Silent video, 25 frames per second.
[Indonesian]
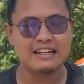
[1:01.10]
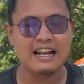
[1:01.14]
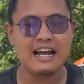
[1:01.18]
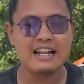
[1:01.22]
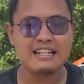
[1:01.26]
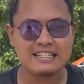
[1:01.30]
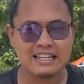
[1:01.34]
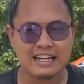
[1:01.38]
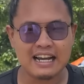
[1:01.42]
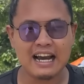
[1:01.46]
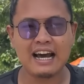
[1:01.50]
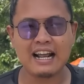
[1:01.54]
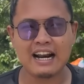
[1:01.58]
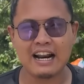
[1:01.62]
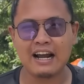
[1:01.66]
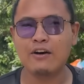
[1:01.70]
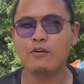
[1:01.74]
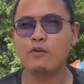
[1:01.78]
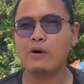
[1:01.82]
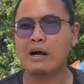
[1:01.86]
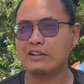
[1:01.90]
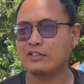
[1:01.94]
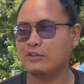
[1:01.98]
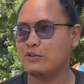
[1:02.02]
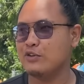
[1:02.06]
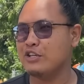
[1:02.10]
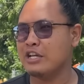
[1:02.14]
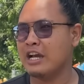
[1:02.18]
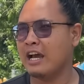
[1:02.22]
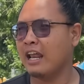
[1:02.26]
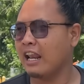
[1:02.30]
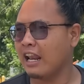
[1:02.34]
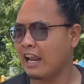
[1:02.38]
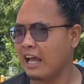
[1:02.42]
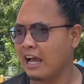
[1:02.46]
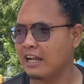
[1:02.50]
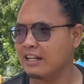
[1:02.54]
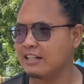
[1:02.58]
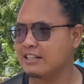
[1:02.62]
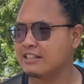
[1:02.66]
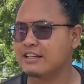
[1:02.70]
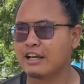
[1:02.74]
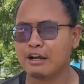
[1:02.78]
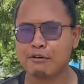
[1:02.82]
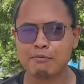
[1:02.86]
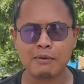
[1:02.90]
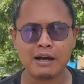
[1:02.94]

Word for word: Dan sekarang waktunya lunch yang